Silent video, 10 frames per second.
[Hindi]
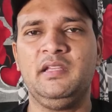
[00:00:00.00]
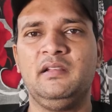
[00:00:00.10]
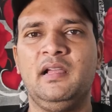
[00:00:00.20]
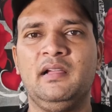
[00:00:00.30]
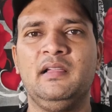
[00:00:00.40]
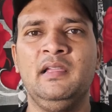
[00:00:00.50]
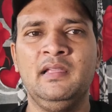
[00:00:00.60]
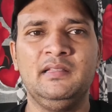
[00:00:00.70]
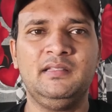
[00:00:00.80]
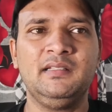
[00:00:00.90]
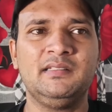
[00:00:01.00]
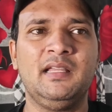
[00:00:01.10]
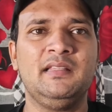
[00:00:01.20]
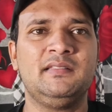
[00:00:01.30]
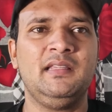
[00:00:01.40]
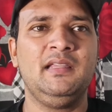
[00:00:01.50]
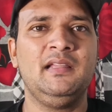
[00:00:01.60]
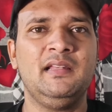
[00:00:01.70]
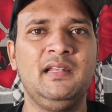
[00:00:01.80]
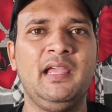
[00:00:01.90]
एक लाख दस हज़ार
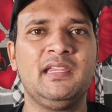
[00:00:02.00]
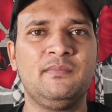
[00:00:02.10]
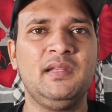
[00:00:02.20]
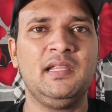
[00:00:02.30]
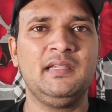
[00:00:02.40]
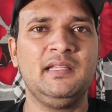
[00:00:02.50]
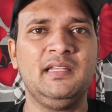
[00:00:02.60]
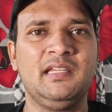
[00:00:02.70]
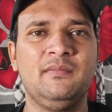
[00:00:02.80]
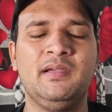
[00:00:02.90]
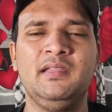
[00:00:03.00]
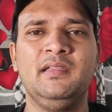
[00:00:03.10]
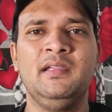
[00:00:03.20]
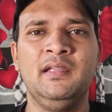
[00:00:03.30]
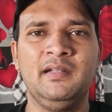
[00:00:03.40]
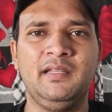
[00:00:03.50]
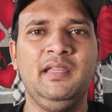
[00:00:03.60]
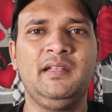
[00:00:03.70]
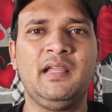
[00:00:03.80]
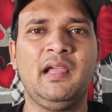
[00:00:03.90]
इसे लाइक मिले हैं यानी कि भाई
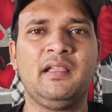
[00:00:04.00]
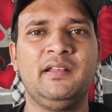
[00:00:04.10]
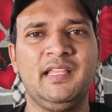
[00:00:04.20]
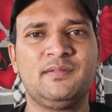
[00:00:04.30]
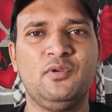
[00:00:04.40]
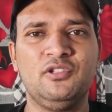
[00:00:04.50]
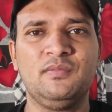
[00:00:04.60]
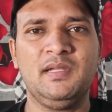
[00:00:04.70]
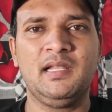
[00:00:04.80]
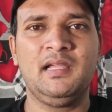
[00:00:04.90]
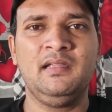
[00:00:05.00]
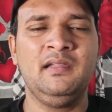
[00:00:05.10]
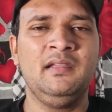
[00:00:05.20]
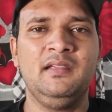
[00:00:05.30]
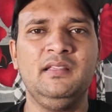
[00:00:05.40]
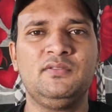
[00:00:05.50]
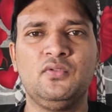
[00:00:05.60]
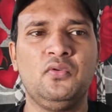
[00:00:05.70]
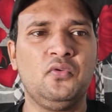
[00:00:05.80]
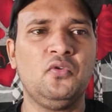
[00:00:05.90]
ठीक ठाक रेस्पॉन्स मिला है इस
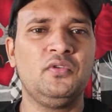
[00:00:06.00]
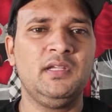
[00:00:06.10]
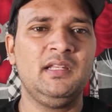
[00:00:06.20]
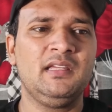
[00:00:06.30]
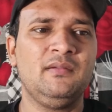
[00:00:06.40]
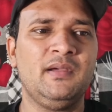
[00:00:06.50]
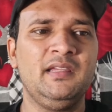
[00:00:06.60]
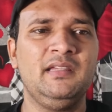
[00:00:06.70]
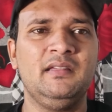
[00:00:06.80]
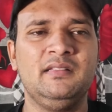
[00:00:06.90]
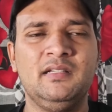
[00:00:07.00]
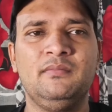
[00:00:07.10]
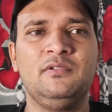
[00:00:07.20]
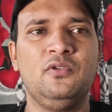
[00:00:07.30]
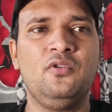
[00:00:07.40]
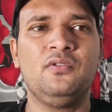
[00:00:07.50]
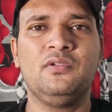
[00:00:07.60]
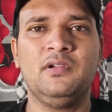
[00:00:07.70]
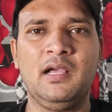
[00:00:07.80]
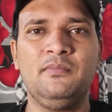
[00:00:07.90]
सॉन्ग को यानी कि भाई जब
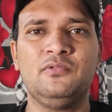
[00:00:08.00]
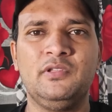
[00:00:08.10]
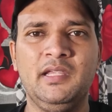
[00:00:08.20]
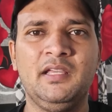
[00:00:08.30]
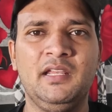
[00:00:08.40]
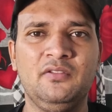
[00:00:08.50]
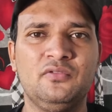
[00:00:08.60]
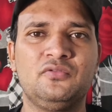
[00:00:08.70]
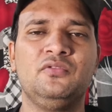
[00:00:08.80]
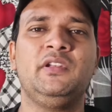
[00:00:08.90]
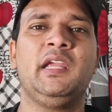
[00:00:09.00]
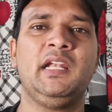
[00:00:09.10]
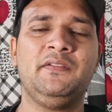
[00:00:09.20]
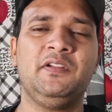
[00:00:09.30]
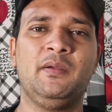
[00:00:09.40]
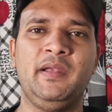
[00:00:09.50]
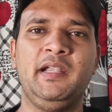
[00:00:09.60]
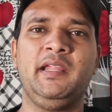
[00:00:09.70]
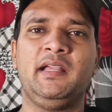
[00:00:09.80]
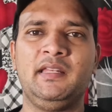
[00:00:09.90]
लोग अब देख रहे हैं दोस्तों नेगेटिव
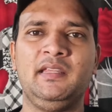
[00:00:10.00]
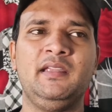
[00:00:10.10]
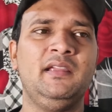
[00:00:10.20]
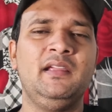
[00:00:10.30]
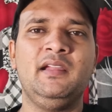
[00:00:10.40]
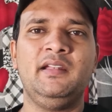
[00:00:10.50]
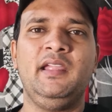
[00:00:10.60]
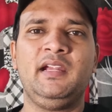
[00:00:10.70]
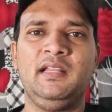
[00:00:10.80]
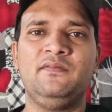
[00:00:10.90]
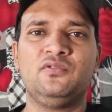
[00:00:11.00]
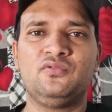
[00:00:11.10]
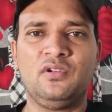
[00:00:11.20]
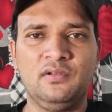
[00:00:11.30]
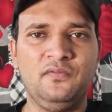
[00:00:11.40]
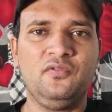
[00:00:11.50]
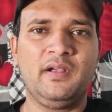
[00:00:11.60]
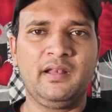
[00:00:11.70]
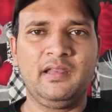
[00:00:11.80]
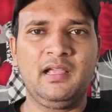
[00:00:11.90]
कमेंटें आ रही हैं नेगेटिव दोस्तों रिव्यू
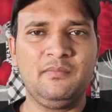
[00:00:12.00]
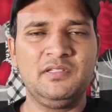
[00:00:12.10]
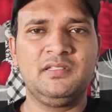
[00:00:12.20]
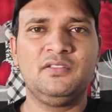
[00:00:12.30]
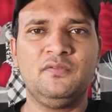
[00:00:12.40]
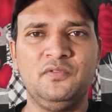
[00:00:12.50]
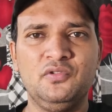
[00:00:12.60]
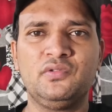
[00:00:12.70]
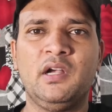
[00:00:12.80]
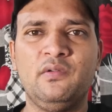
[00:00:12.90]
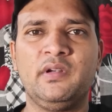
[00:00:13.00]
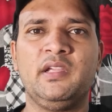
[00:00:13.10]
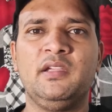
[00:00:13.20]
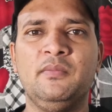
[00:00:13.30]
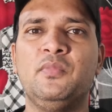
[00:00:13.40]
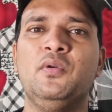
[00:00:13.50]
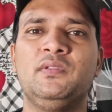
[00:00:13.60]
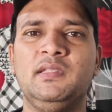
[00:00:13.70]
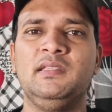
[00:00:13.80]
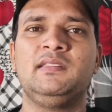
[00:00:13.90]
आ रहे हैं अब इसके जो व्यूज़ काउंट हैं
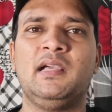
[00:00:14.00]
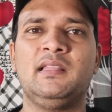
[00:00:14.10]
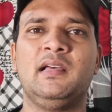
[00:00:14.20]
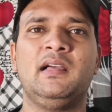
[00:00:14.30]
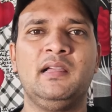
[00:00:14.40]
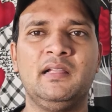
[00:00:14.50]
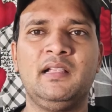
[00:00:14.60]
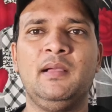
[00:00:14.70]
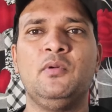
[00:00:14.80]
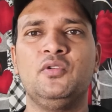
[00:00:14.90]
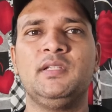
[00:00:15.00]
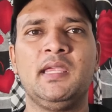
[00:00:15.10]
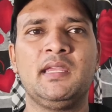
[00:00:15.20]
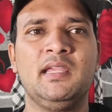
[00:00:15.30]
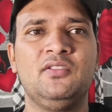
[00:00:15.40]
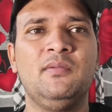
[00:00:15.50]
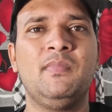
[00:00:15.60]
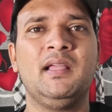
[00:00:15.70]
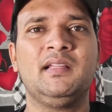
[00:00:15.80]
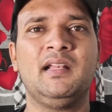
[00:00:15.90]
बहुत ही ज़्यादा कम हो जाएंगे तो अब
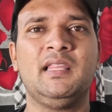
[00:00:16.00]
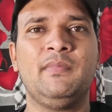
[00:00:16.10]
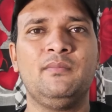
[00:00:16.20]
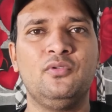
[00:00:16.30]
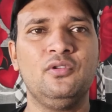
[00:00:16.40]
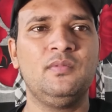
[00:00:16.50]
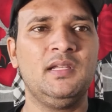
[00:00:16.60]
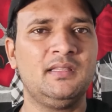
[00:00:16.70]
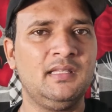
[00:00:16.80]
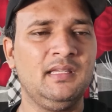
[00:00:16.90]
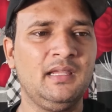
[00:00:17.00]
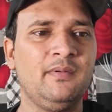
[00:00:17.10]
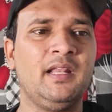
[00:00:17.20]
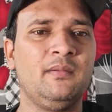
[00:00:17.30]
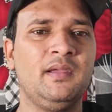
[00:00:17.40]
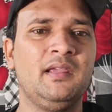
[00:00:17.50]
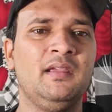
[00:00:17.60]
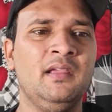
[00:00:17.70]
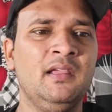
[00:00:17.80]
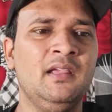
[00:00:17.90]
बात करते हैं भाई भूल भुलैया थ्री के बारे
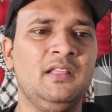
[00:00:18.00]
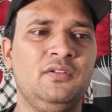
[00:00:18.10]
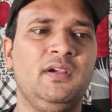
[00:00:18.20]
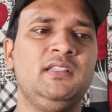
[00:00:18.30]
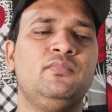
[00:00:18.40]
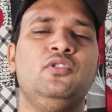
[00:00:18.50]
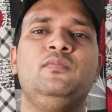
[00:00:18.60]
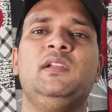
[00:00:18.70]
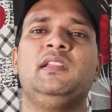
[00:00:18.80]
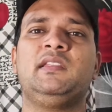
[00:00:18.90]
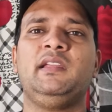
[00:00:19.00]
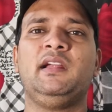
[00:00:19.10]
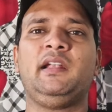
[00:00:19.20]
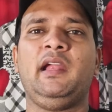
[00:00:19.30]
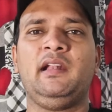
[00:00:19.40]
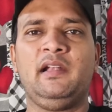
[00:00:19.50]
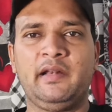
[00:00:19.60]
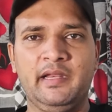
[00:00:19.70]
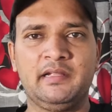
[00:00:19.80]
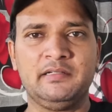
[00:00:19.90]
में तो भाई भूल भुलैया थ्री का टाइटल
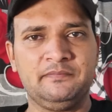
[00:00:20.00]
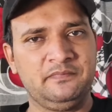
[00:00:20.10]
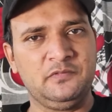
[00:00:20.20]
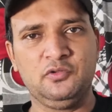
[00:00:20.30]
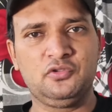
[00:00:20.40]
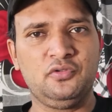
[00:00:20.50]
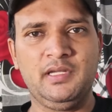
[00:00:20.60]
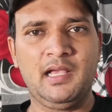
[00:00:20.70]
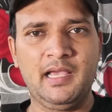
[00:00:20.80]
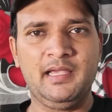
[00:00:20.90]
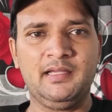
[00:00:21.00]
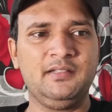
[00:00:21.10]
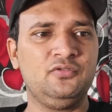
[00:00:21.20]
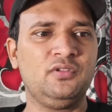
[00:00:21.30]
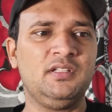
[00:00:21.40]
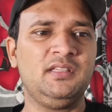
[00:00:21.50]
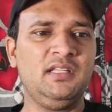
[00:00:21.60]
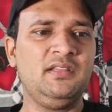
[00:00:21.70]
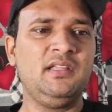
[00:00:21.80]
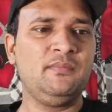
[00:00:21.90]
ट्रैक दोस्तों ये आया है जो कि
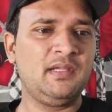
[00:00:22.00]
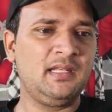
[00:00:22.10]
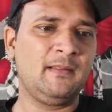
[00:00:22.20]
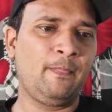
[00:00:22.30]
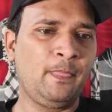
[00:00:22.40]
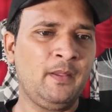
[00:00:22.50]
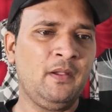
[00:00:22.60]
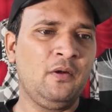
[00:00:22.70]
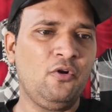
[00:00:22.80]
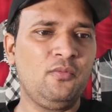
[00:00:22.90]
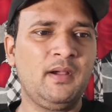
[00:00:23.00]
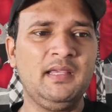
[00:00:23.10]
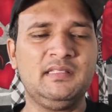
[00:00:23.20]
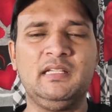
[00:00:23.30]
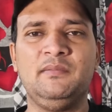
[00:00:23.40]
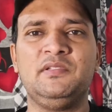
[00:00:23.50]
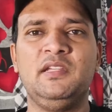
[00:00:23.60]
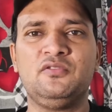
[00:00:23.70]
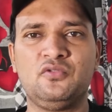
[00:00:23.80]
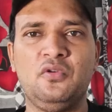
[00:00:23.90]
तीन दिन पहले और भाई साहब
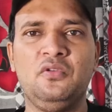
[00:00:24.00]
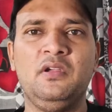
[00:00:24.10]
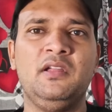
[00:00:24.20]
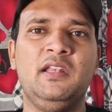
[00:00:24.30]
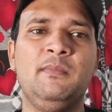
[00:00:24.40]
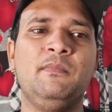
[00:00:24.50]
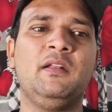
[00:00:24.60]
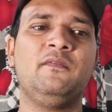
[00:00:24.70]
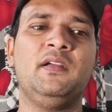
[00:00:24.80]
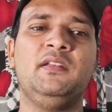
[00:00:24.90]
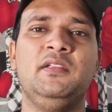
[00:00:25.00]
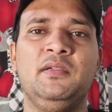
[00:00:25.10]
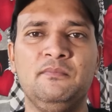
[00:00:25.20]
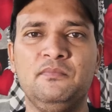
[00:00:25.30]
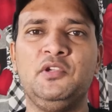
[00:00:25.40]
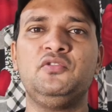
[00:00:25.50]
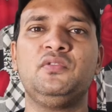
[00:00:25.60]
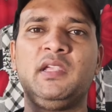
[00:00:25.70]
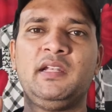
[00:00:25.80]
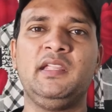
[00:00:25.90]
ये सॉन्ग नंबर वन
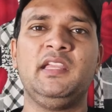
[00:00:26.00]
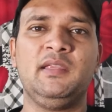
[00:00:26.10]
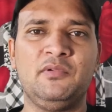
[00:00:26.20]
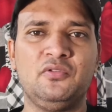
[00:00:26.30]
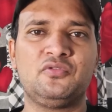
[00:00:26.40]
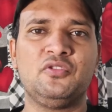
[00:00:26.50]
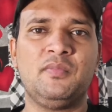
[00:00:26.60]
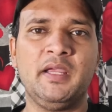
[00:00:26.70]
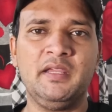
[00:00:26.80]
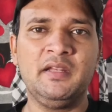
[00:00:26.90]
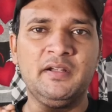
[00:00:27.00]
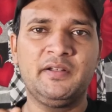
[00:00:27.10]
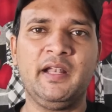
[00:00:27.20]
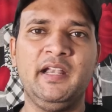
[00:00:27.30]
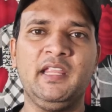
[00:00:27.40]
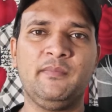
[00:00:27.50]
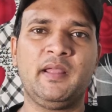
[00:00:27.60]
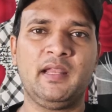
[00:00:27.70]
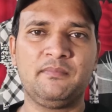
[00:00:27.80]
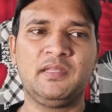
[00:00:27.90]
म्यूज़िक कैटेगरी में दोस्तों भाई ट्रेंडिंग
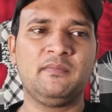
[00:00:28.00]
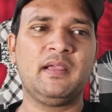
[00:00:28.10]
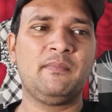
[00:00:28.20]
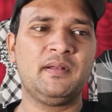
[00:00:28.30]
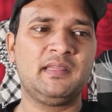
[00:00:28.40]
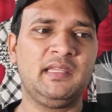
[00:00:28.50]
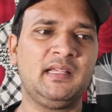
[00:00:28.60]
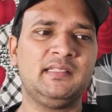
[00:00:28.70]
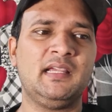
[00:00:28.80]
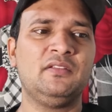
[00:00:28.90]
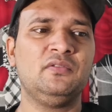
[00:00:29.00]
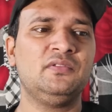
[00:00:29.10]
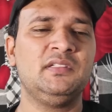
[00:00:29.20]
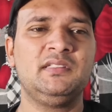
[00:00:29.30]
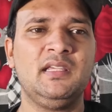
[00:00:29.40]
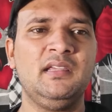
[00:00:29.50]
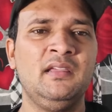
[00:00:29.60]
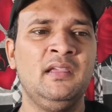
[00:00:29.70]
पर है अब तक यहाँ पर देखा जाए तो जिसके